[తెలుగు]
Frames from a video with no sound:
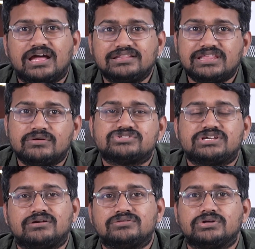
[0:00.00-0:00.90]
అంతే
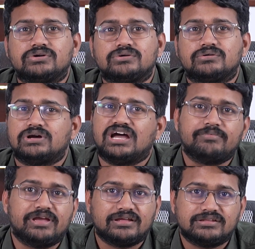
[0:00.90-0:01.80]
ఉత్సాహంతో
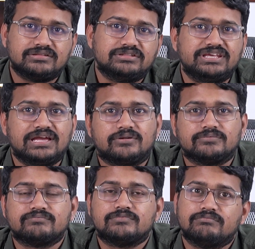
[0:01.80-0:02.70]
ఆమె దిగారు
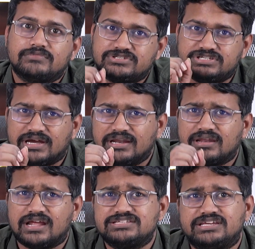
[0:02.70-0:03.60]
చాలా
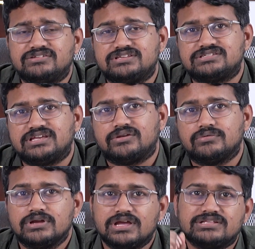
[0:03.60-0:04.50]
రాజకీయం చేశారు
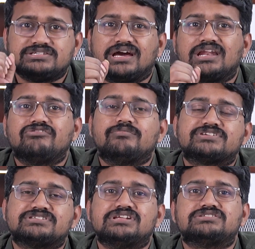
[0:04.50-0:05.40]
చాలా
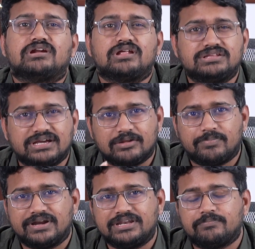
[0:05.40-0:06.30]
విమర్శలు చేశారు అధికార
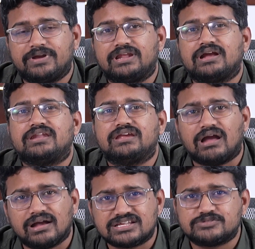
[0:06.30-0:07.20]
పార్టీ పైన కానీ
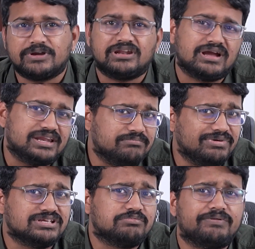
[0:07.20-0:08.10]
కాంగ్రెస్ పైన కానీ
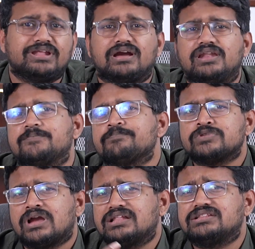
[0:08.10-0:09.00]
బీజేపీ పైన కానీ
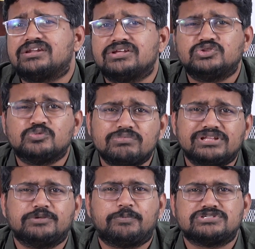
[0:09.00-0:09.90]
అందరినీ
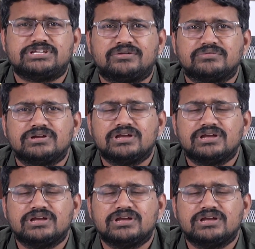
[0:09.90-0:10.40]
దుమ్మెత్తిపోశారు